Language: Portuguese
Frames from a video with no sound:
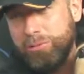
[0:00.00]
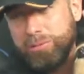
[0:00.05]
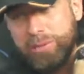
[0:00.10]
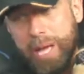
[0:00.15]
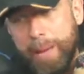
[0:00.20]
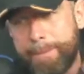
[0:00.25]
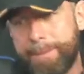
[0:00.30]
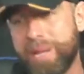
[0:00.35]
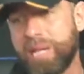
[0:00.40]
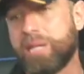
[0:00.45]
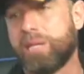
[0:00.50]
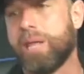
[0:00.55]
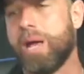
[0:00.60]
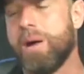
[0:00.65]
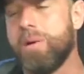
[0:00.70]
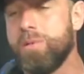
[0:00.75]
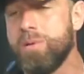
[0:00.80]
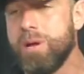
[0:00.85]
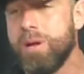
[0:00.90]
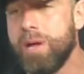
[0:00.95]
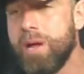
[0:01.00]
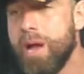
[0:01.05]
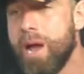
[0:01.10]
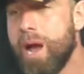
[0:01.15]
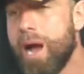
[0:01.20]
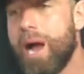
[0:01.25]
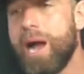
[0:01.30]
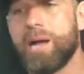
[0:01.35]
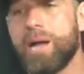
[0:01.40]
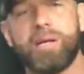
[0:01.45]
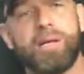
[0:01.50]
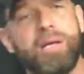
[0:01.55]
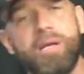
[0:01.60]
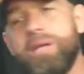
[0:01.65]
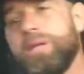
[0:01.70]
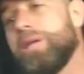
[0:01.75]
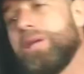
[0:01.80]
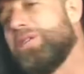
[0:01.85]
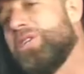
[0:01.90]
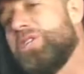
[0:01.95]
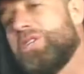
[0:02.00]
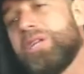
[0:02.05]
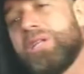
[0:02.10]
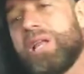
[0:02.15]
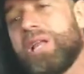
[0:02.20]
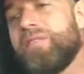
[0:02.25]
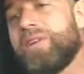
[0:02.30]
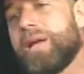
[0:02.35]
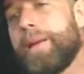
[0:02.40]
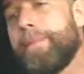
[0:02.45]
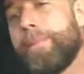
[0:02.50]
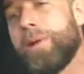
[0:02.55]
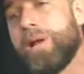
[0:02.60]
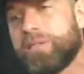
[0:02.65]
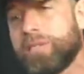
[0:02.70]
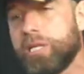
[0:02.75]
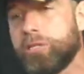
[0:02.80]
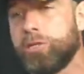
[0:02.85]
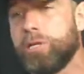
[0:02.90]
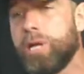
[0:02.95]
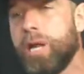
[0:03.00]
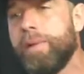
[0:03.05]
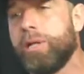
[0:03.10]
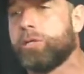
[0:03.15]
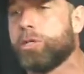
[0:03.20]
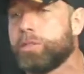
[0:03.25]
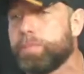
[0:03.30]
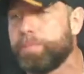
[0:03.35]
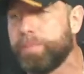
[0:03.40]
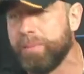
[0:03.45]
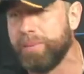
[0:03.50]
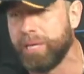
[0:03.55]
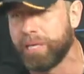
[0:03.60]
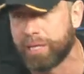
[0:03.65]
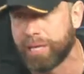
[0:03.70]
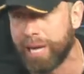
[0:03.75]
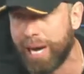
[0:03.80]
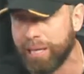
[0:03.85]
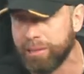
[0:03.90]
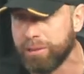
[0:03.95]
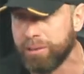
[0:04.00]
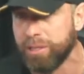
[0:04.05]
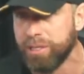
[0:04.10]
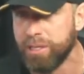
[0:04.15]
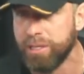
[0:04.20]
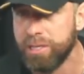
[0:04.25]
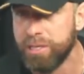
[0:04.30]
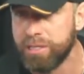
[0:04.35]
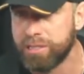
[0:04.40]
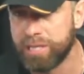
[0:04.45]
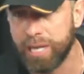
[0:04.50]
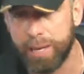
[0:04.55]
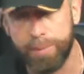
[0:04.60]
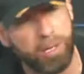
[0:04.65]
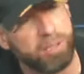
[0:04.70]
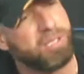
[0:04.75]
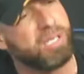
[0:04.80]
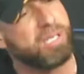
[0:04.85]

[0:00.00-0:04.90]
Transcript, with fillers: um tapetão. Aqui a gente andava em campanha estacionamento do supermercado. É. Se a moto